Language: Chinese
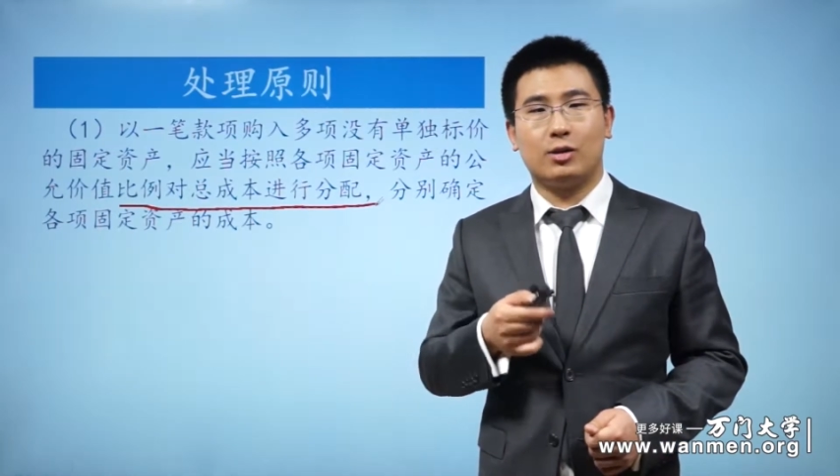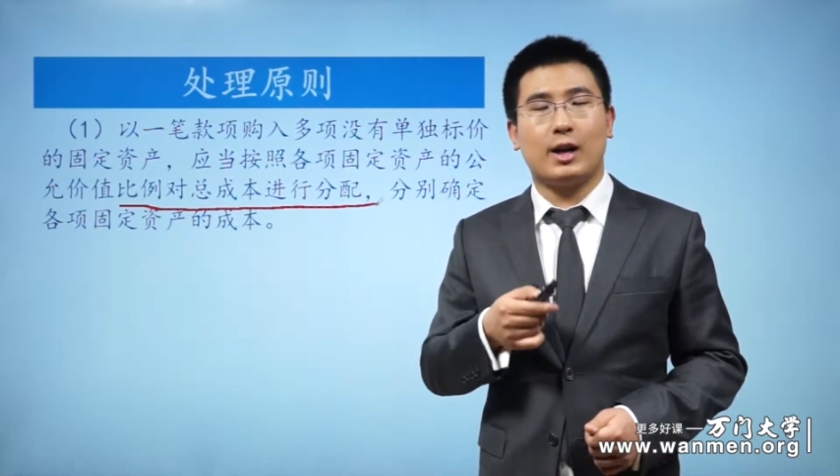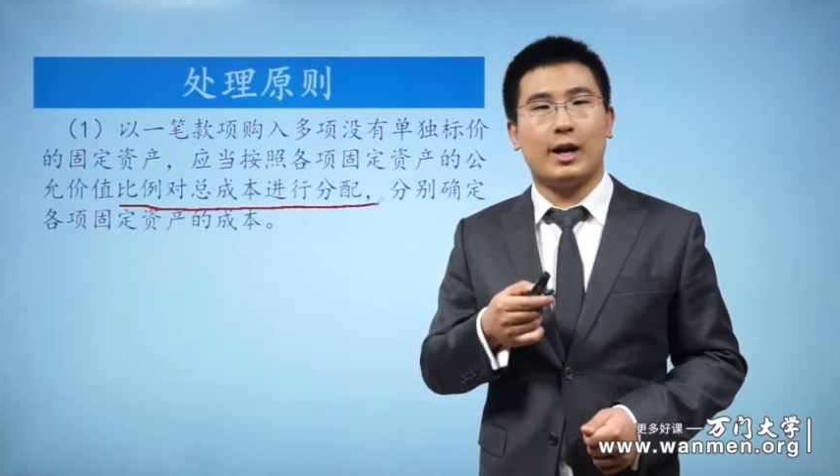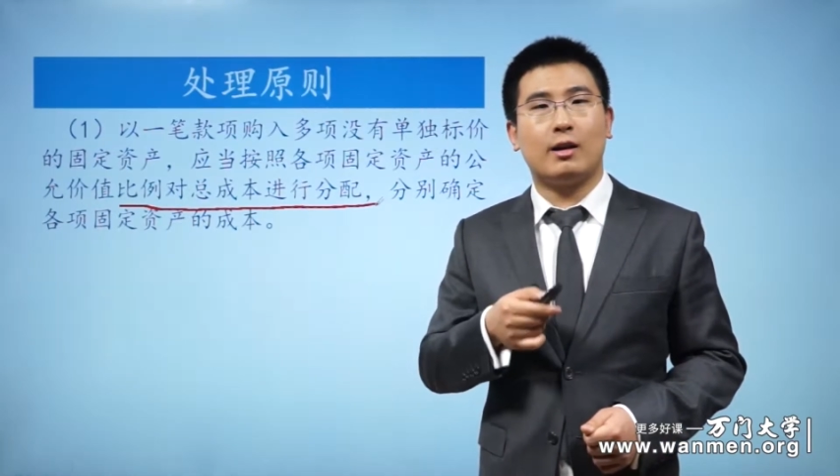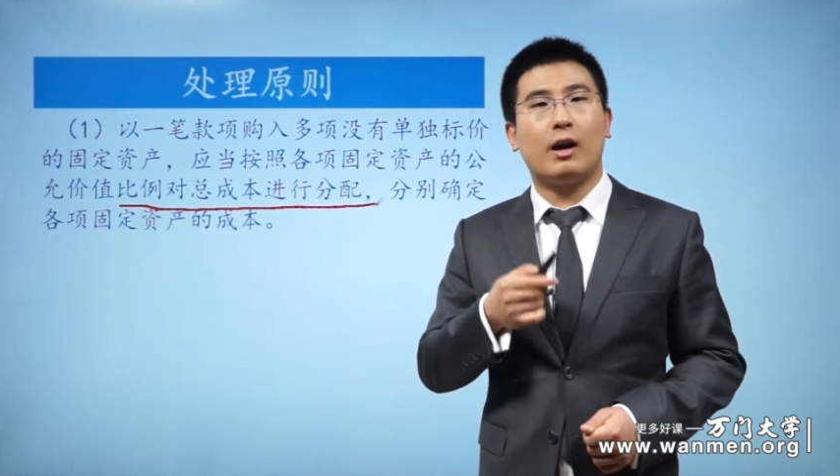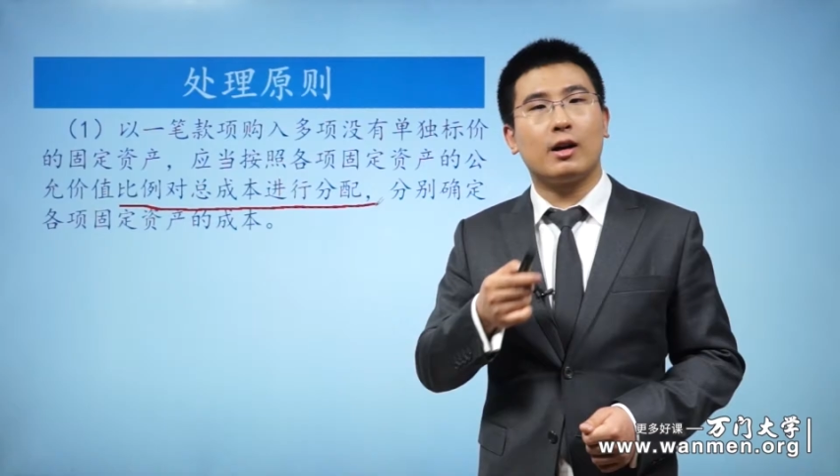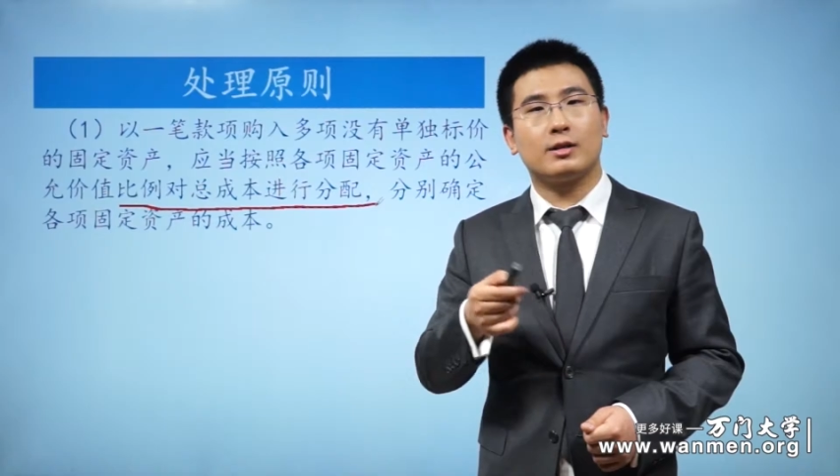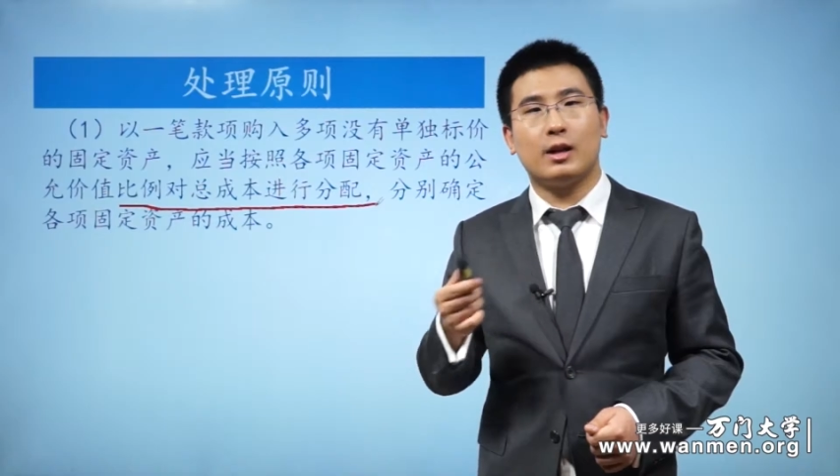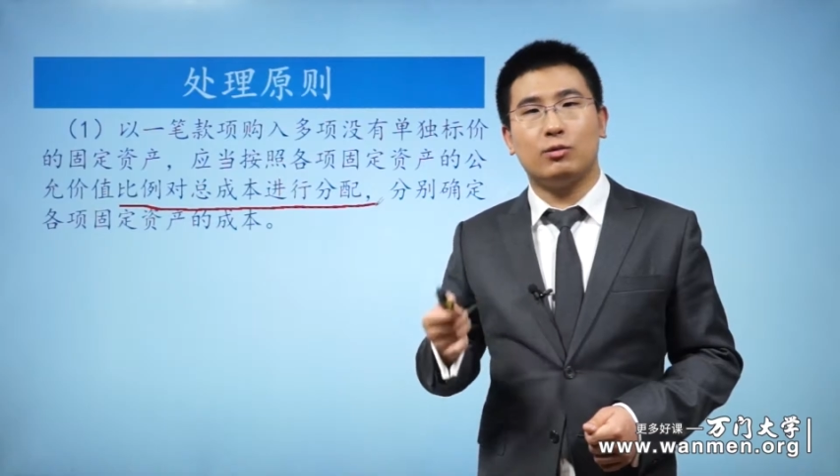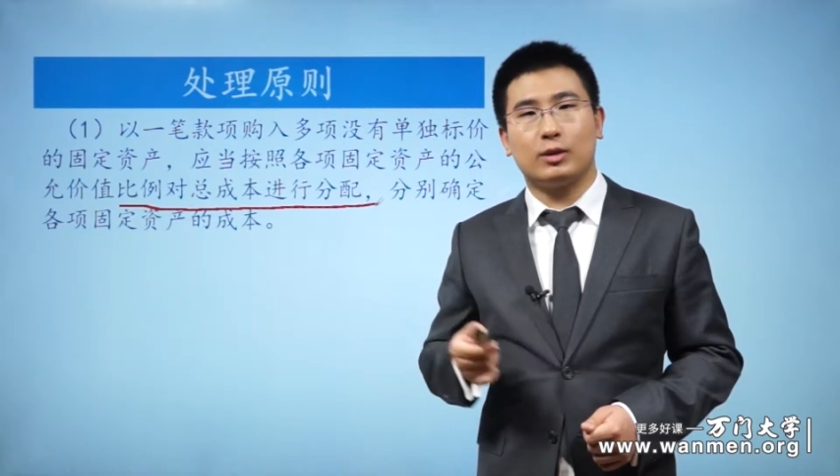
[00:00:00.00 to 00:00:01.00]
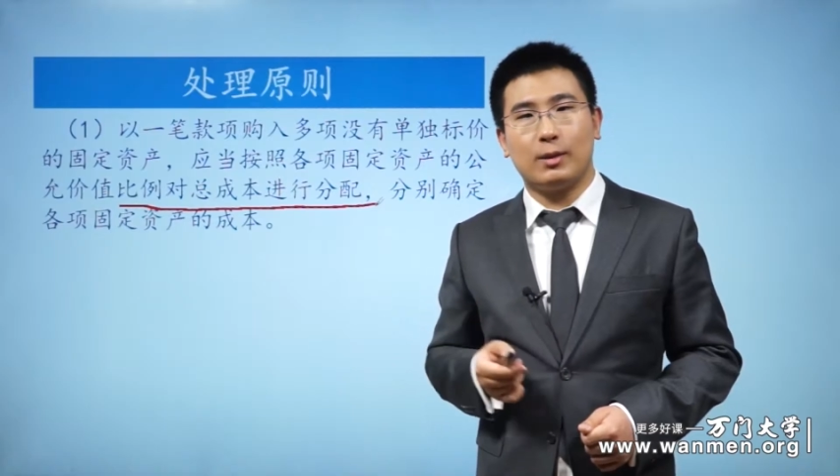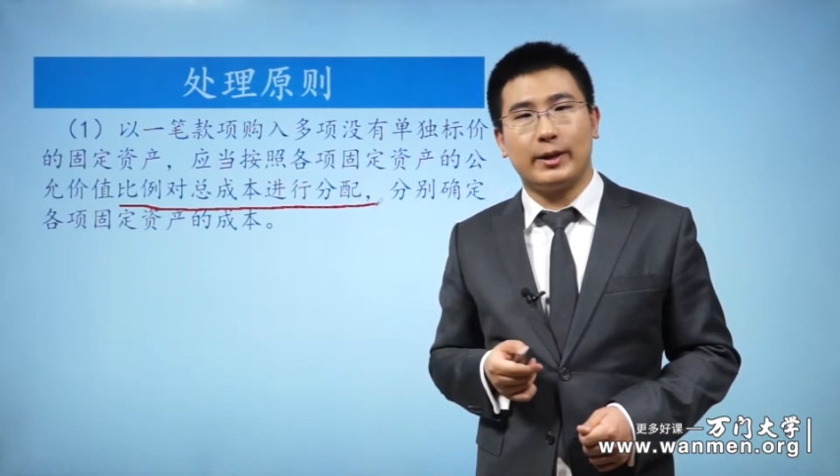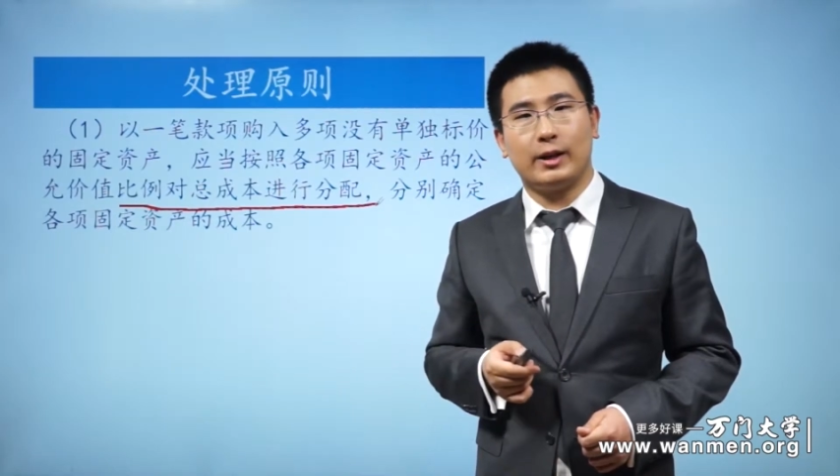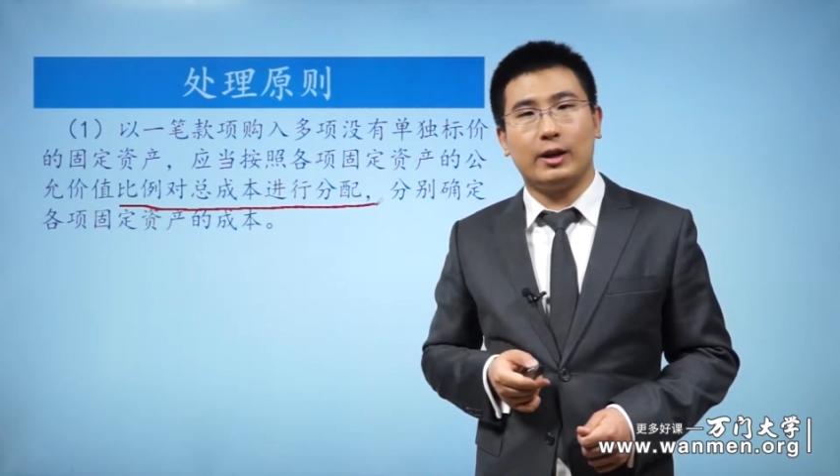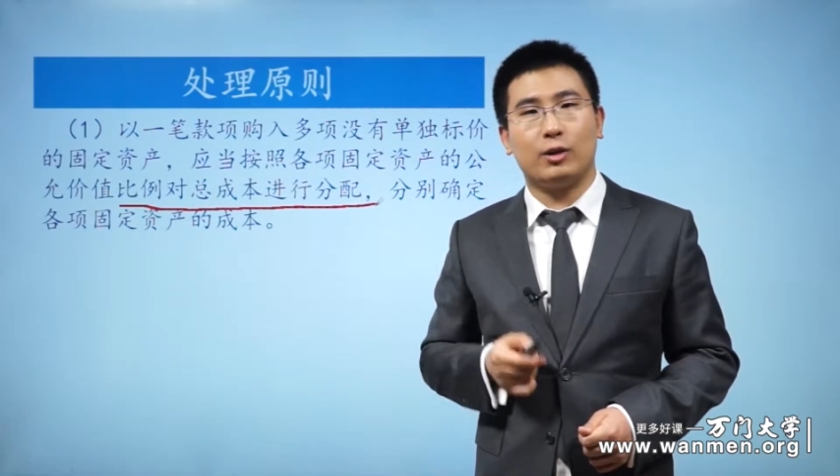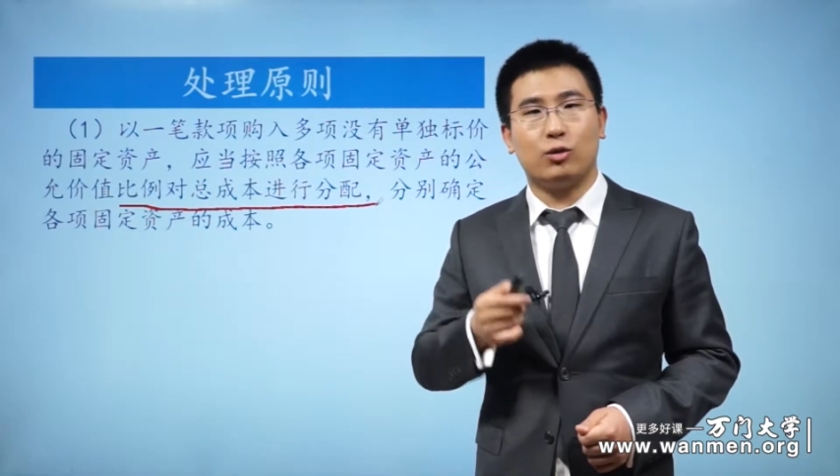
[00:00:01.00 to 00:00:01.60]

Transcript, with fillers: 就是按照二三五的比例